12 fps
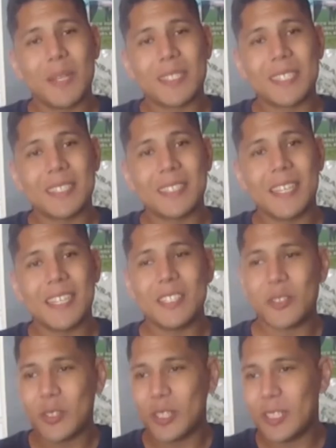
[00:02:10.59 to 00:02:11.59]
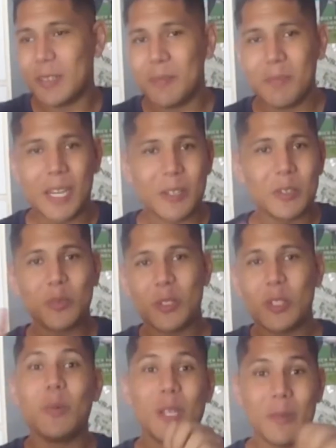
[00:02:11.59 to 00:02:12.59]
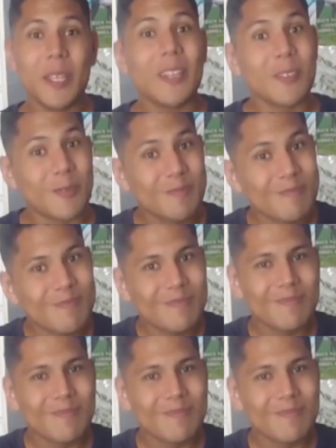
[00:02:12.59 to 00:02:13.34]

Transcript: que al parecer está hecho de varios sueños bolivianos.